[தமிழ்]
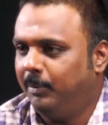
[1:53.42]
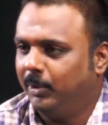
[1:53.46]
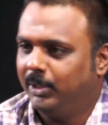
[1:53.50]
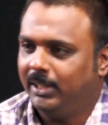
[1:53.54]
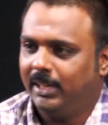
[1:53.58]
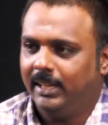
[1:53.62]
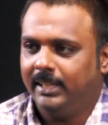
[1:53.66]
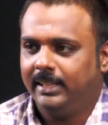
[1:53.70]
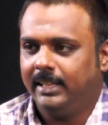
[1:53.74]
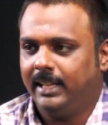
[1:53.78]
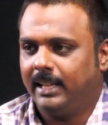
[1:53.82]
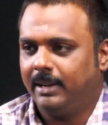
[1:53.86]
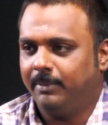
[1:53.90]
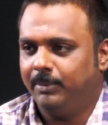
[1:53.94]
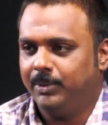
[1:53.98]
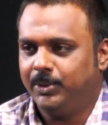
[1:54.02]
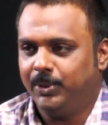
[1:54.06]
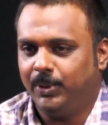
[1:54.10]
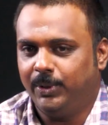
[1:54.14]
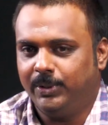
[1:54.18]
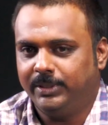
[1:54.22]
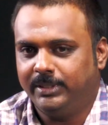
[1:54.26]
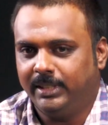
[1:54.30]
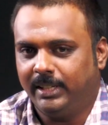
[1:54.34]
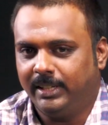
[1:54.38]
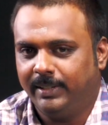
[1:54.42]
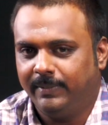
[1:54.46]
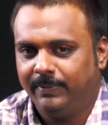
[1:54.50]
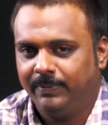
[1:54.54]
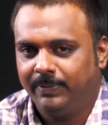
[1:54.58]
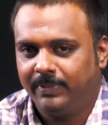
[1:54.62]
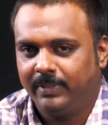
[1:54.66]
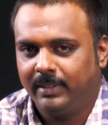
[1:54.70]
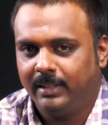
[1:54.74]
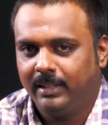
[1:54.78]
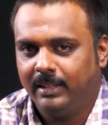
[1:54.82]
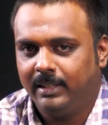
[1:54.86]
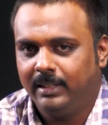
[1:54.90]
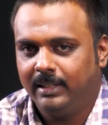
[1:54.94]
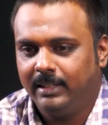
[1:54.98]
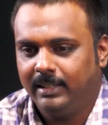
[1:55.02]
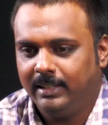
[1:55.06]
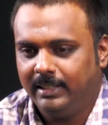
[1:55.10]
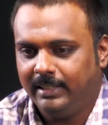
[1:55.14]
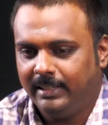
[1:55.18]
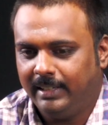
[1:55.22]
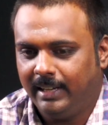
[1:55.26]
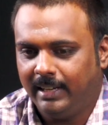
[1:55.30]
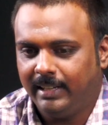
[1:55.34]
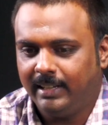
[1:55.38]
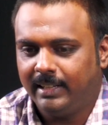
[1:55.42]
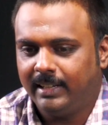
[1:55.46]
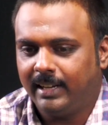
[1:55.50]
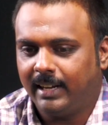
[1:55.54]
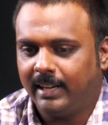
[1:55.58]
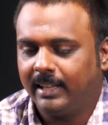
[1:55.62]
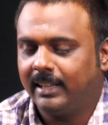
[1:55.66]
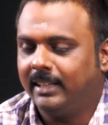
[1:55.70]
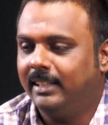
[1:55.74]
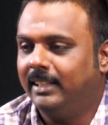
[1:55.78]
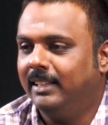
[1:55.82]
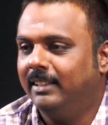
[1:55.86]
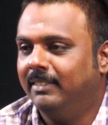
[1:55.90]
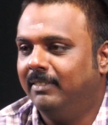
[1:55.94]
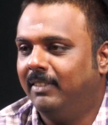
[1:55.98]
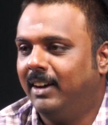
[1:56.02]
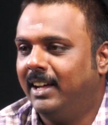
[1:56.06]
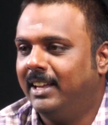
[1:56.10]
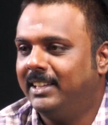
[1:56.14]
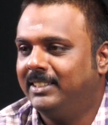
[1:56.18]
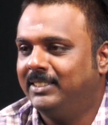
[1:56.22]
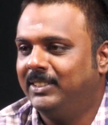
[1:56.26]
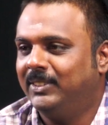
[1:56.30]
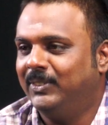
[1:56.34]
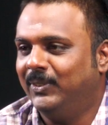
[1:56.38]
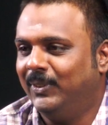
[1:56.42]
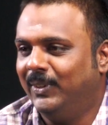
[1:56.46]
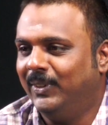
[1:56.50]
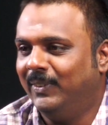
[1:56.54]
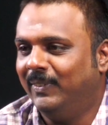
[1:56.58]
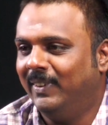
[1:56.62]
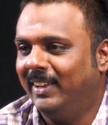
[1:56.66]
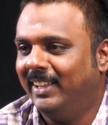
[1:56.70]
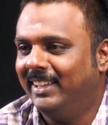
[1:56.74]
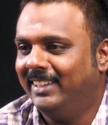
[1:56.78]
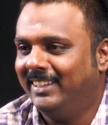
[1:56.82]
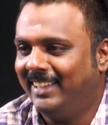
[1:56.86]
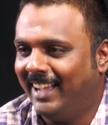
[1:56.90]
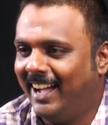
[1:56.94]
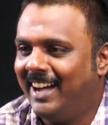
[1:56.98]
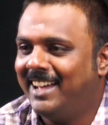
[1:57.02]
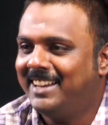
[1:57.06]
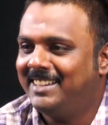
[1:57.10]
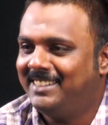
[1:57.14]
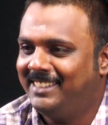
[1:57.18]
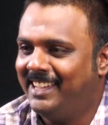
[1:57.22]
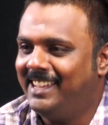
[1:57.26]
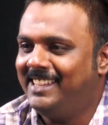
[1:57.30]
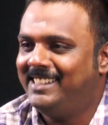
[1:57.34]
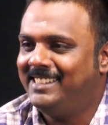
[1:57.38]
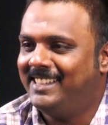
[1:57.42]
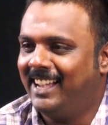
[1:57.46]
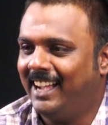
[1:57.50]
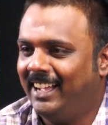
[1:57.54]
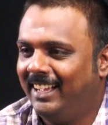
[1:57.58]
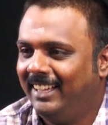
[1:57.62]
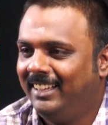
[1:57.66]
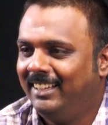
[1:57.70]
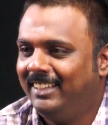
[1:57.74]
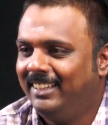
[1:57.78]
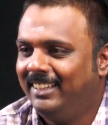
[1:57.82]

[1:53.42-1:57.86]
முதலேருந்து ஆரம்பிச்சிருவோம் சார் என்ன நடக்குது வாரிசு துணிவில் யார் ஜெயிச்சா